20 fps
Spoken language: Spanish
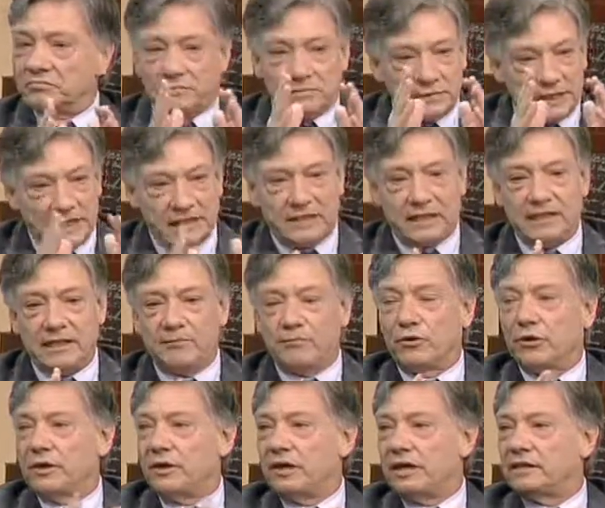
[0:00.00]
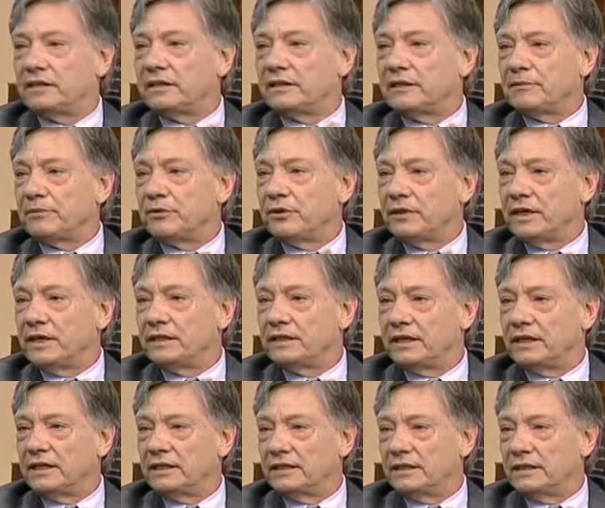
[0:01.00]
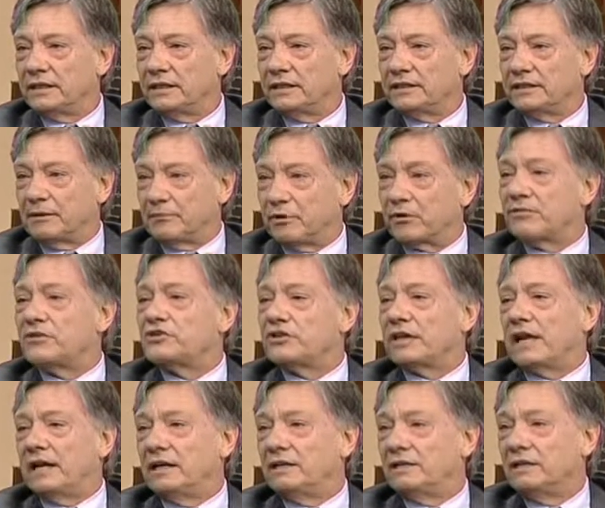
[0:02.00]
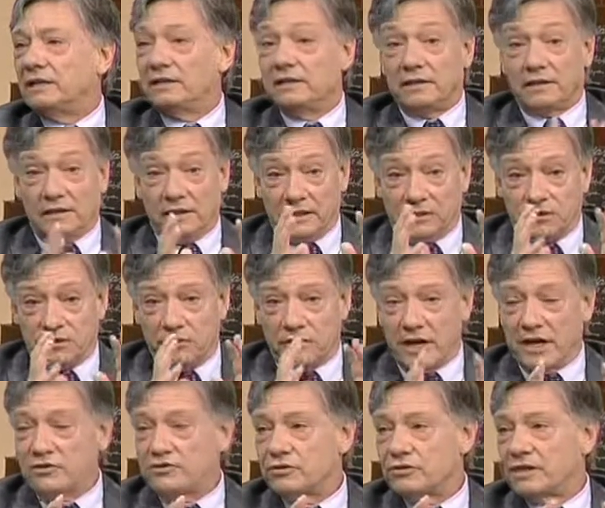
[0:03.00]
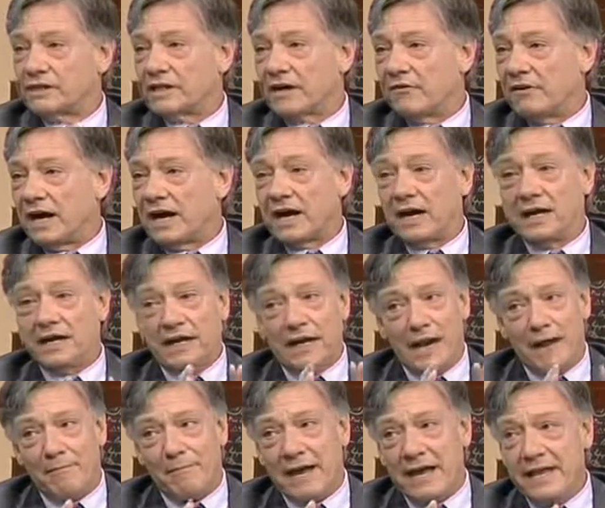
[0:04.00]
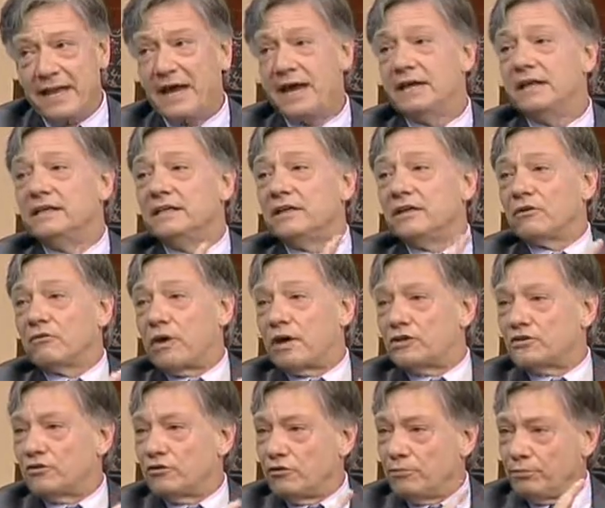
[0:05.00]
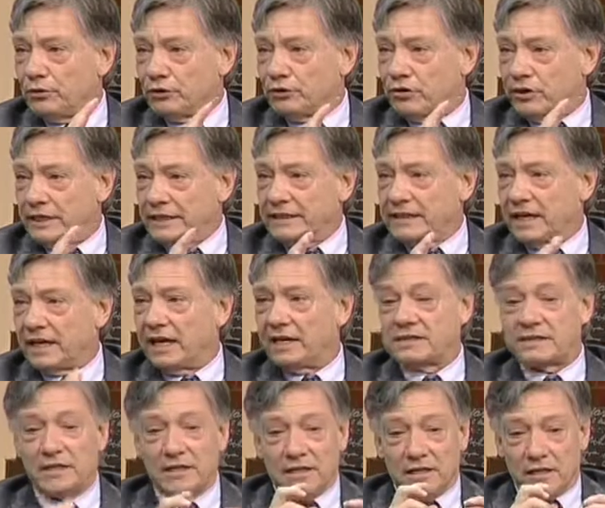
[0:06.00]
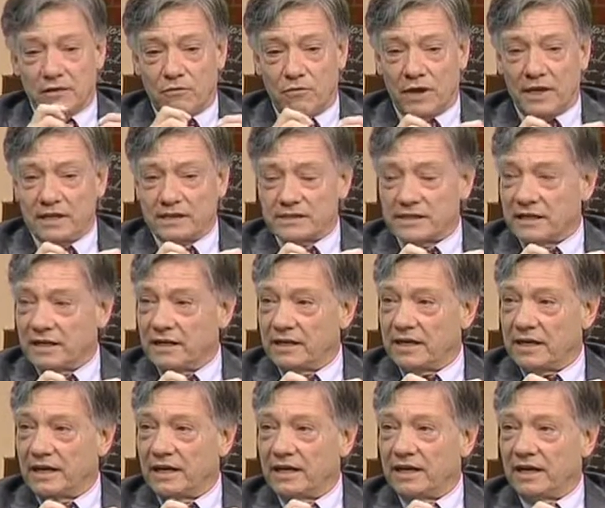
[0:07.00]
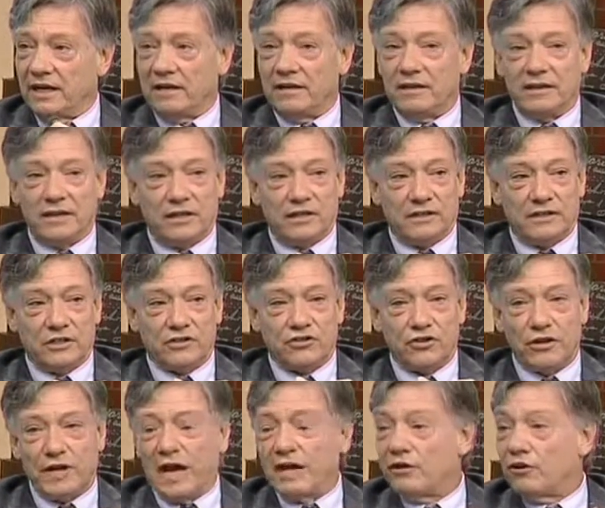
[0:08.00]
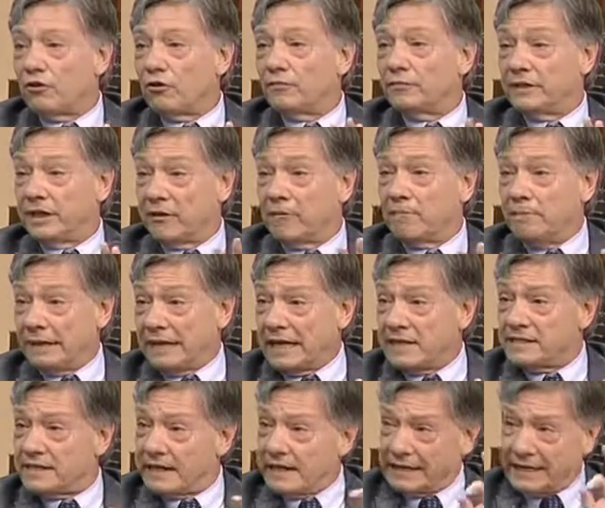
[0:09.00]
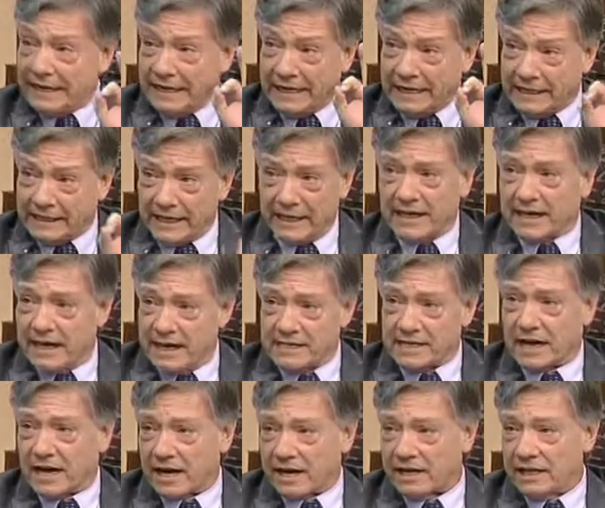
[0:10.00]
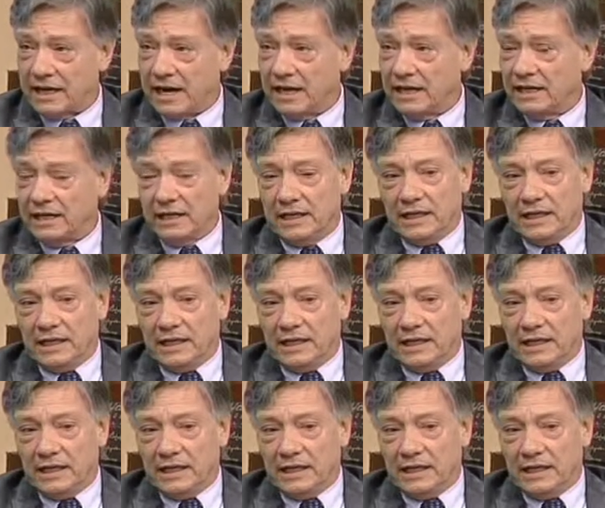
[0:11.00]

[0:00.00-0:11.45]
de este tipo, de, este tipo de, profesional. Y sobre eso se trabaja en la malla, cuáles son los puntos de interés, cuál es el, diccionario de competencias que tiene que tener esa carrera.